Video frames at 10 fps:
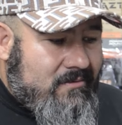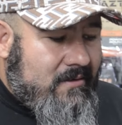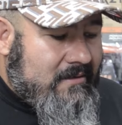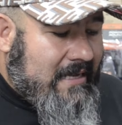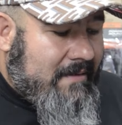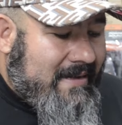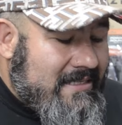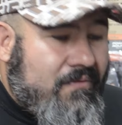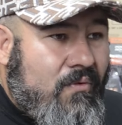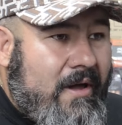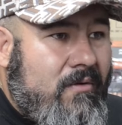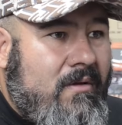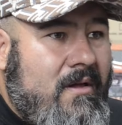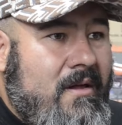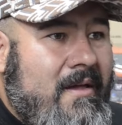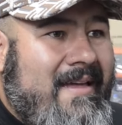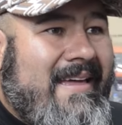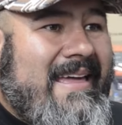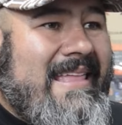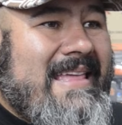las armas de fuego
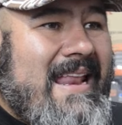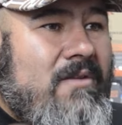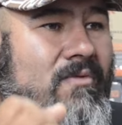generan